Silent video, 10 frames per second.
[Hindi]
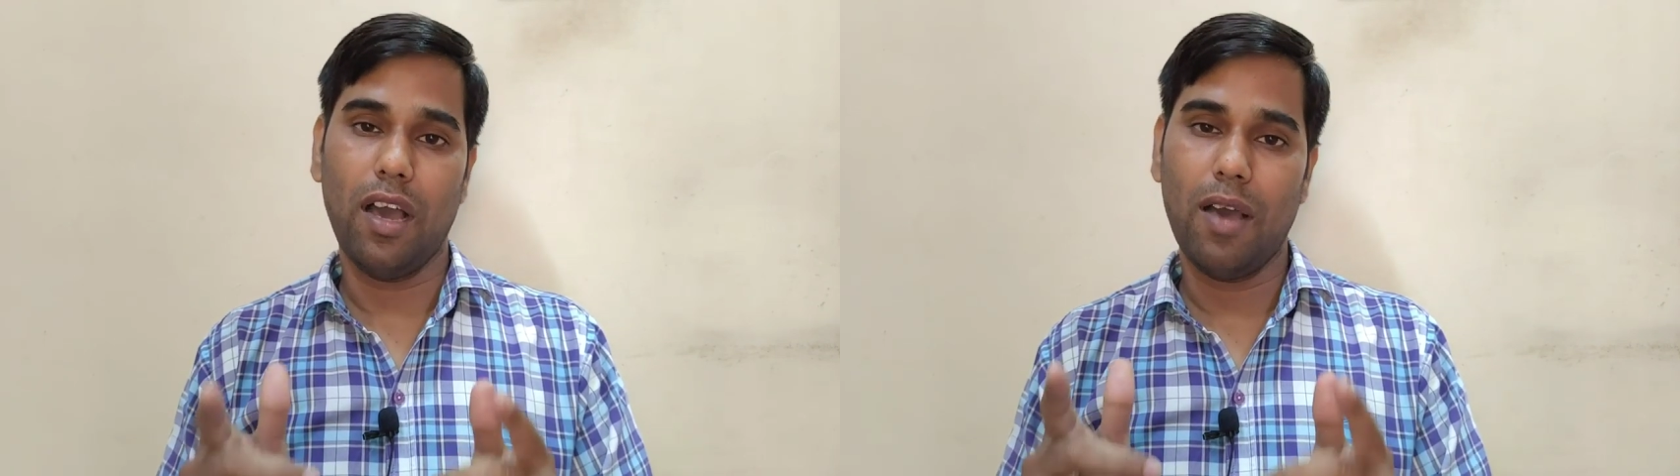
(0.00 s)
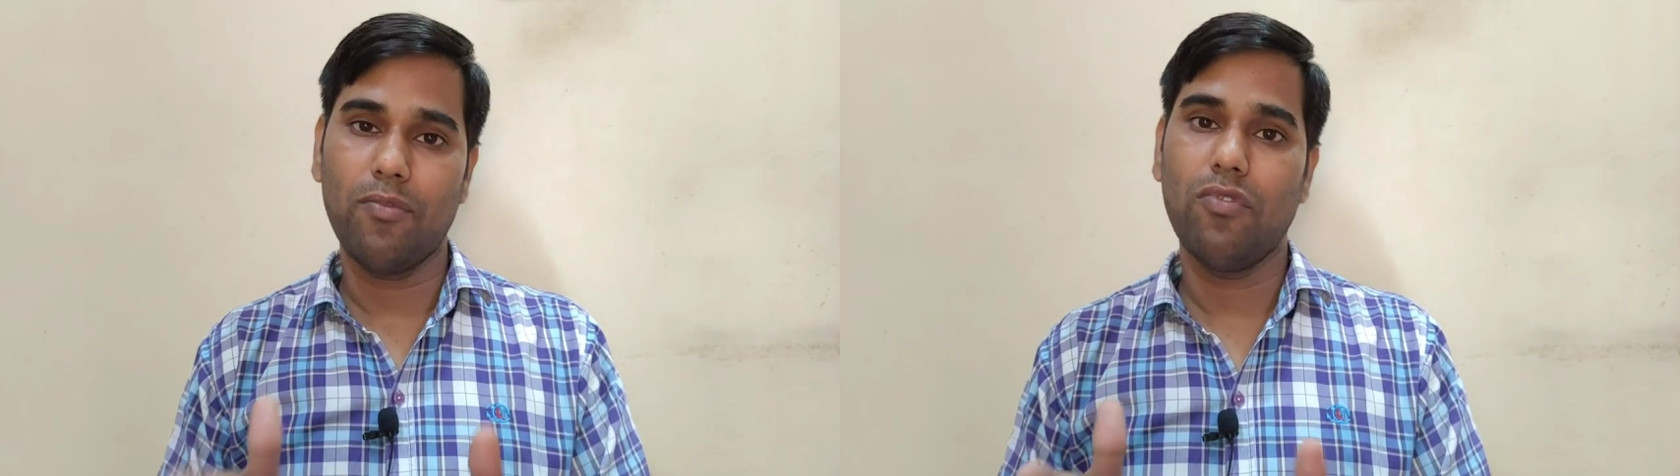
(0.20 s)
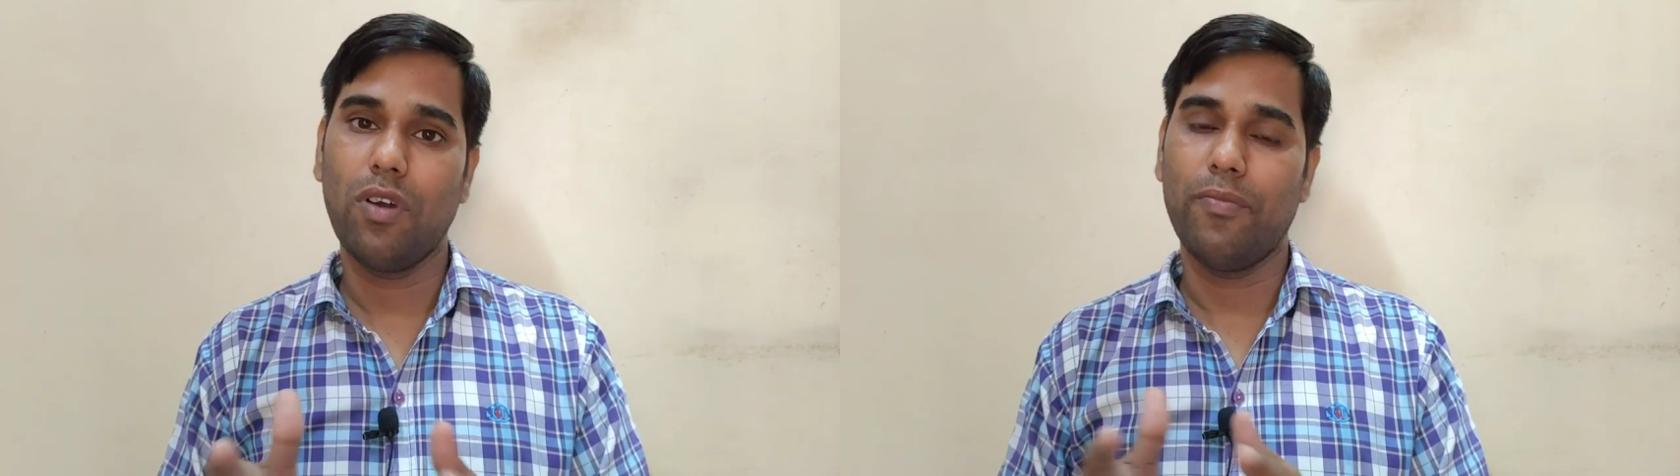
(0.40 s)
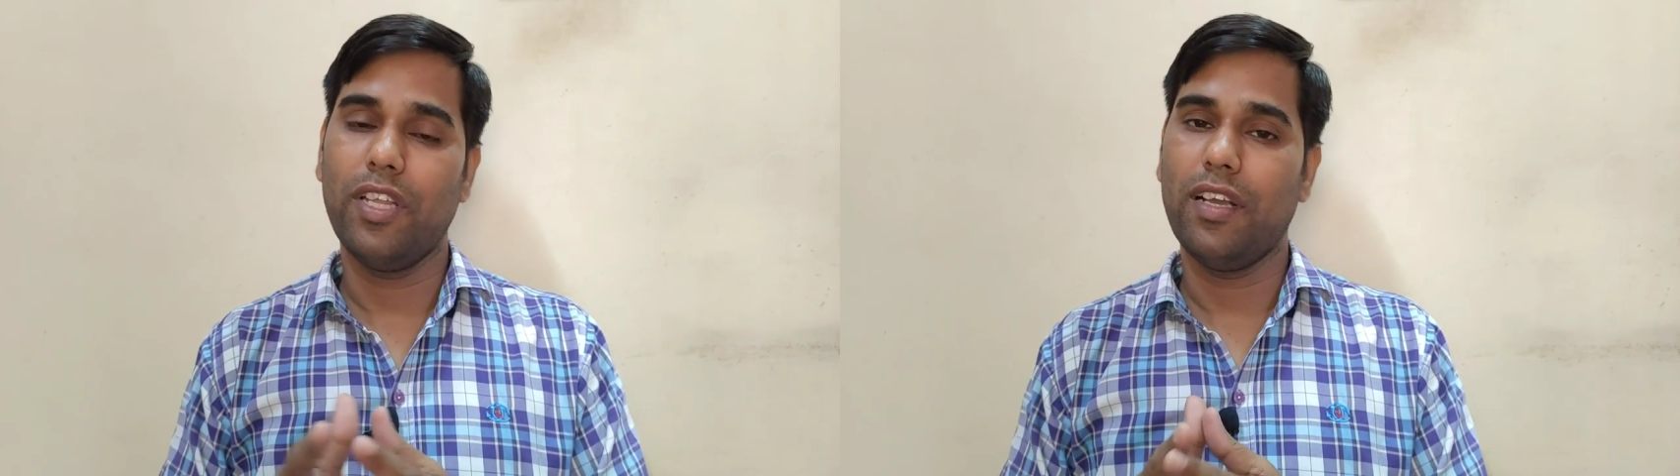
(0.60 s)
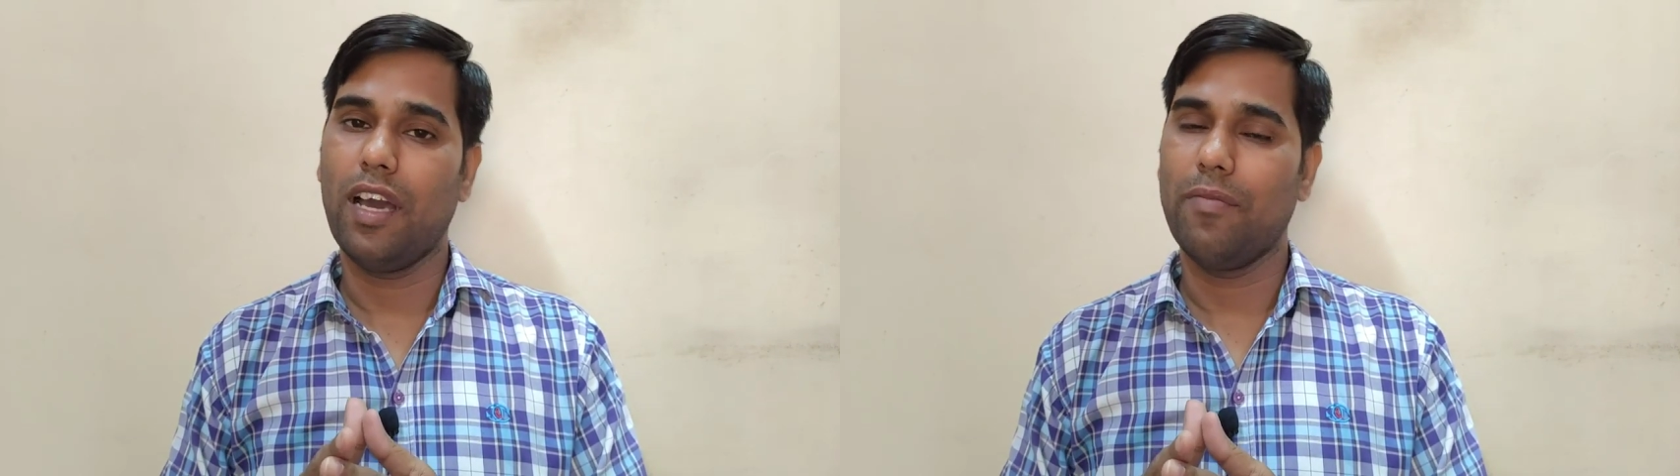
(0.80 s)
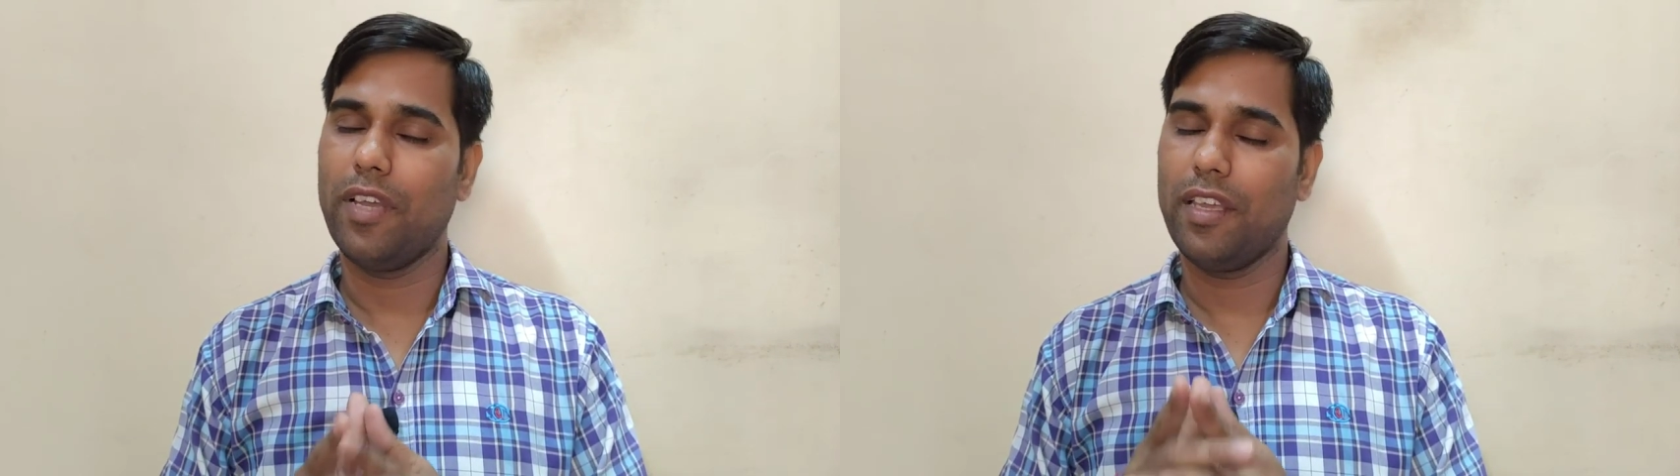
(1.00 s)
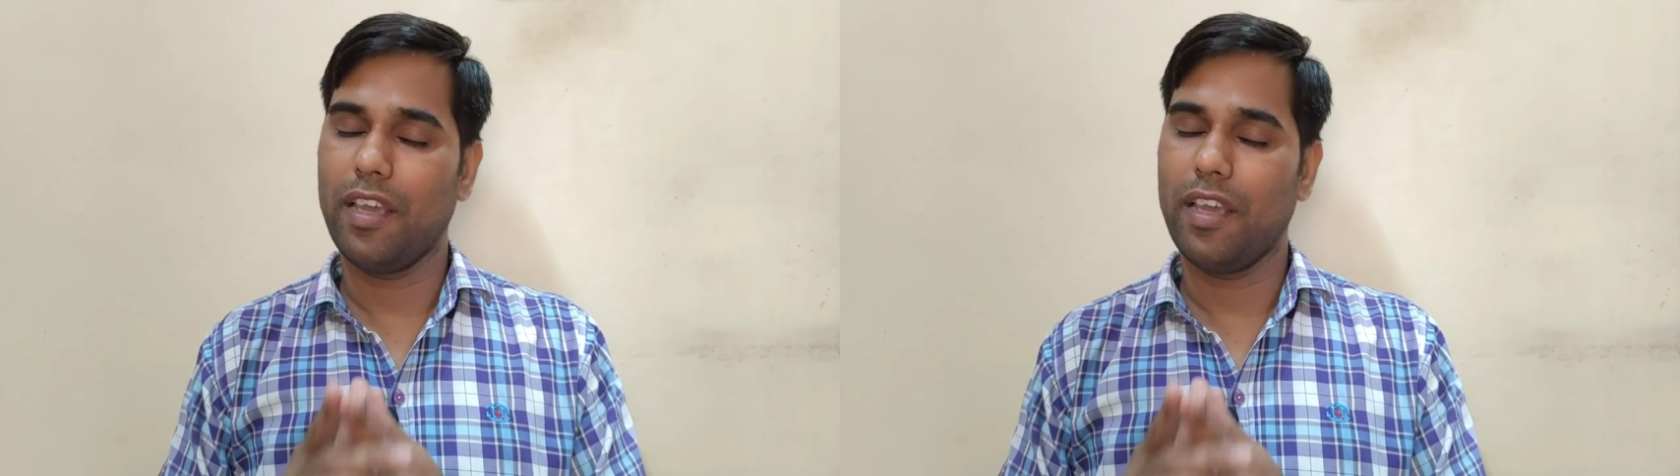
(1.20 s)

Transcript: आपको अपनी कार में